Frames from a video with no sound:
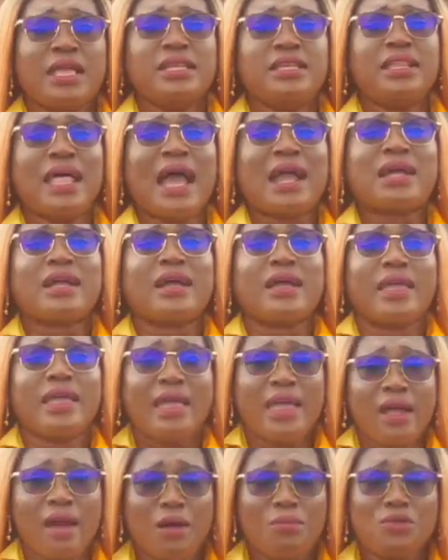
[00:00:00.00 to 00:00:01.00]
Il a
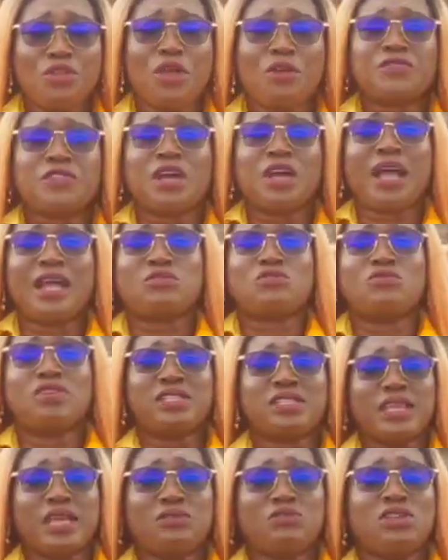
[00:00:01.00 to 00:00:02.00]
créé en
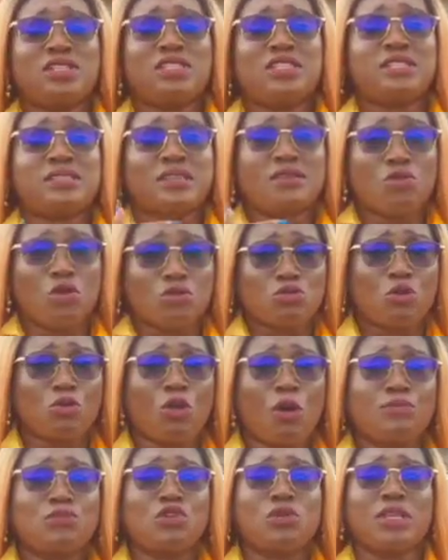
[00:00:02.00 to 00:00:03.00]
1996 le district
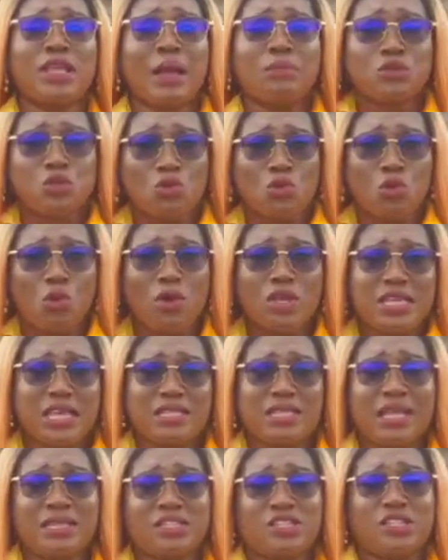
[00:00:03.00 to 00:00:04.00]
autonome de Yamsoukro qui
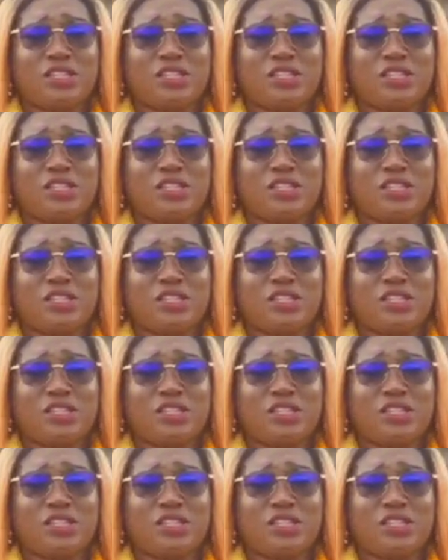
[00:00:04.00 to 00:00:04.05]
était